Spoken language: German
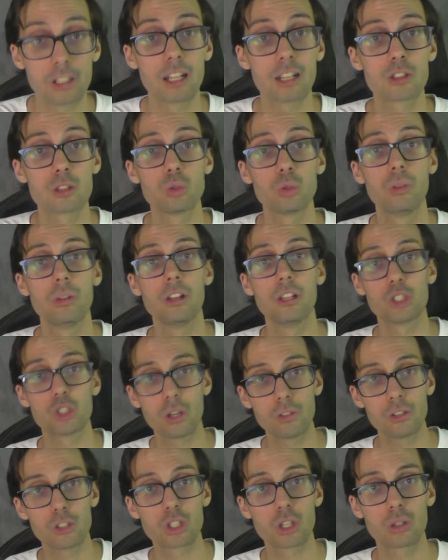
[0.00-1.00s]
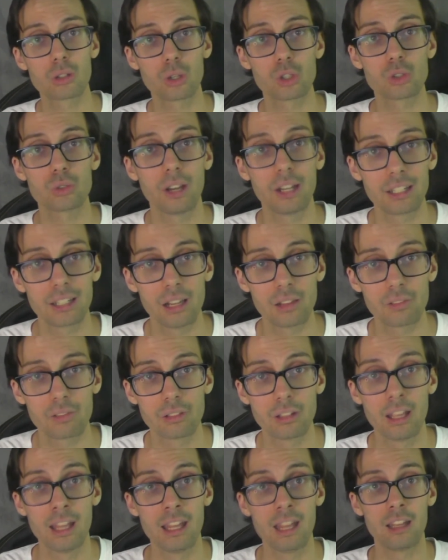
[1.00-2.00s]
Zu viel dazu. Ich hoffe, ich konnte euch
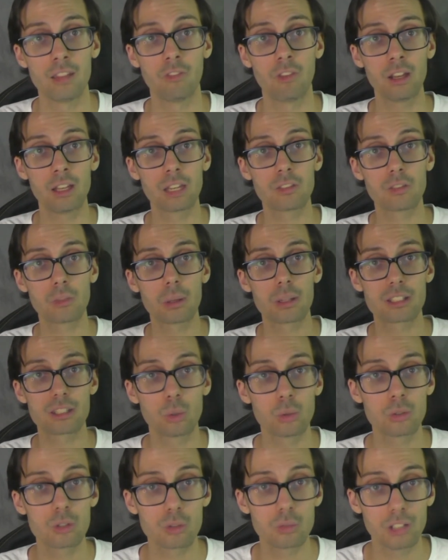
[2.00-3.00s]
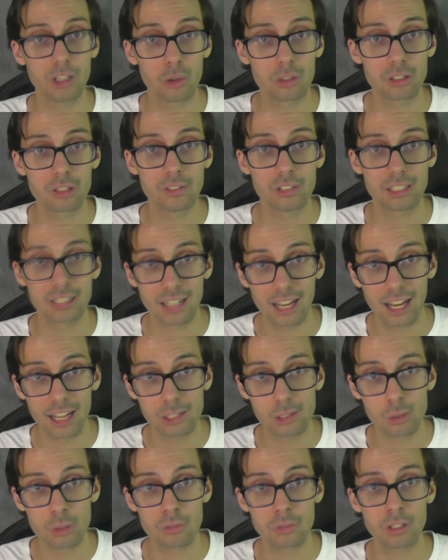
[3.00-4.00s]
weiterhelfen. Weitere Informationen sowie ausgewählte
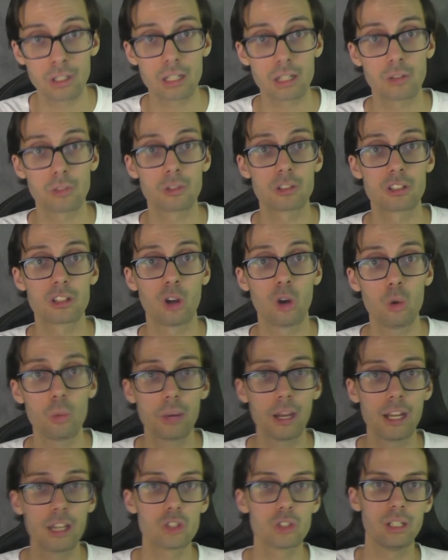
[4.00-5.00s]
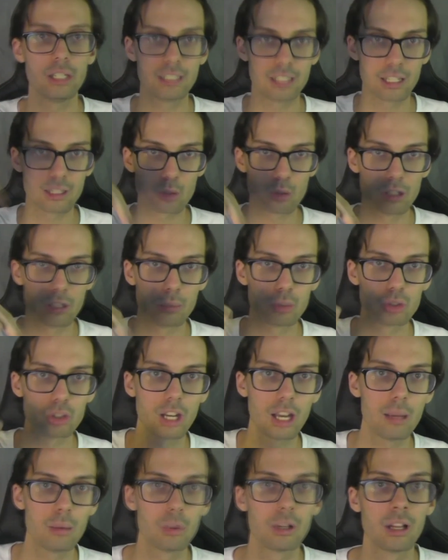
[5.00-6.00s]
Radios findet ihr auf unserer Homepage. Link dazu in der
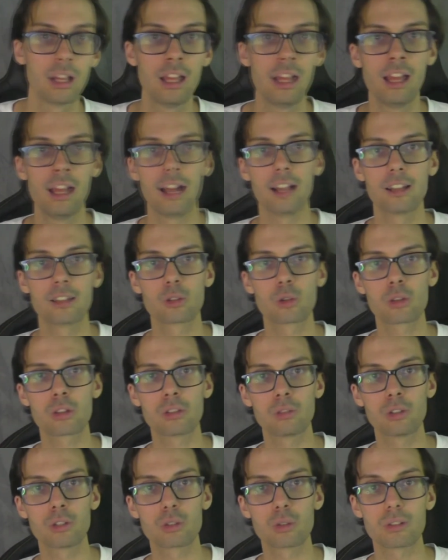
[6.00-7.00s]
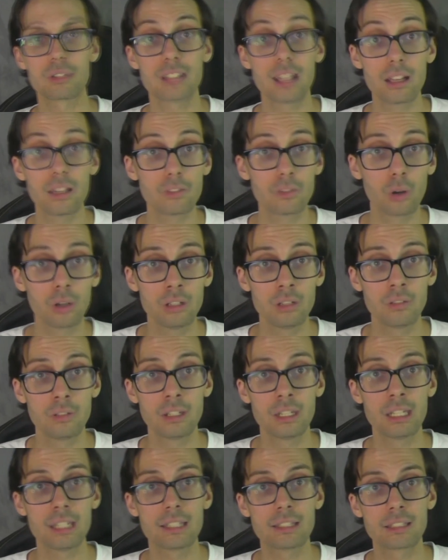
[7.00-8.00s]
Beschreibung. Ansonsten würde es uns sehr
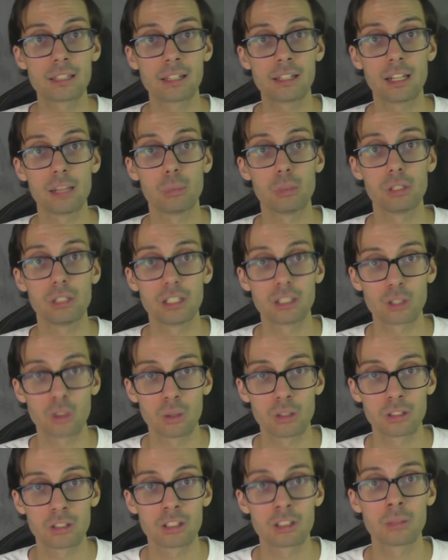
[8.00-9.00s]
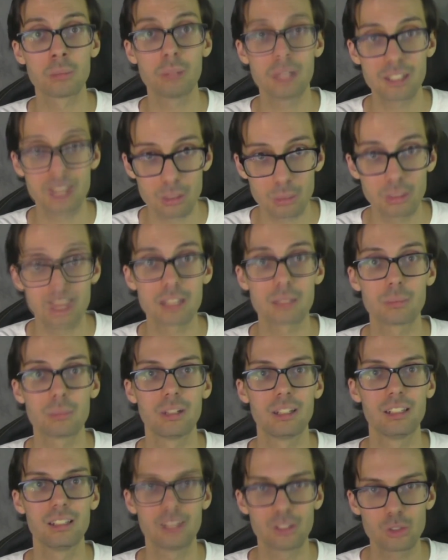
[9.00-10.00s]
freuen, wenn ihr diesen Kanal abonnieren könntet. Bis zum
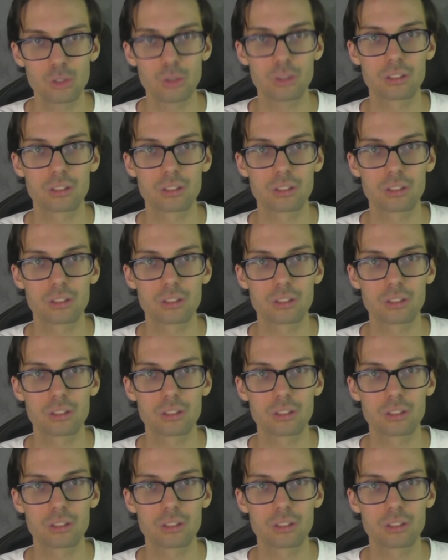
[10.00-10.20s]
nächsten Mal.